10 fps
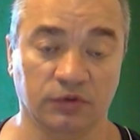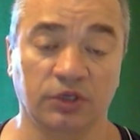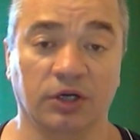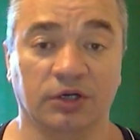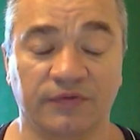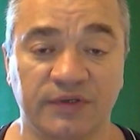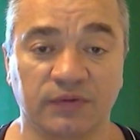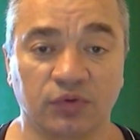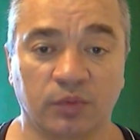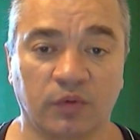Вот ну так,
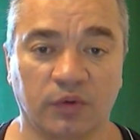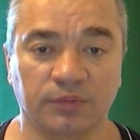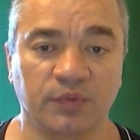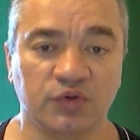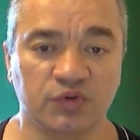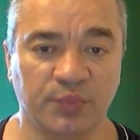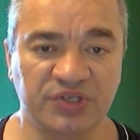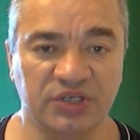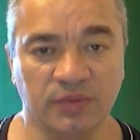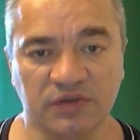всего доброго,
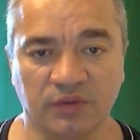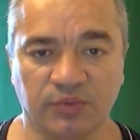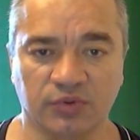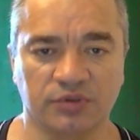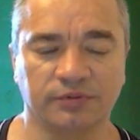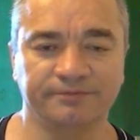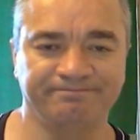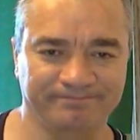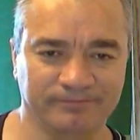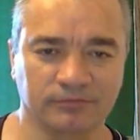спасибо за вопрос,
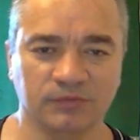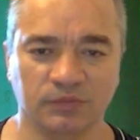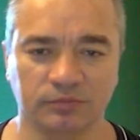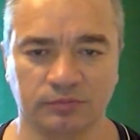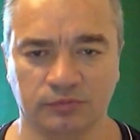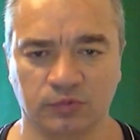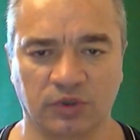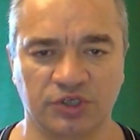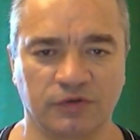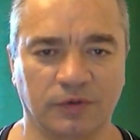
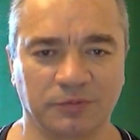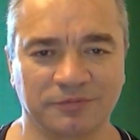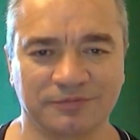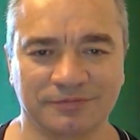удачи вам.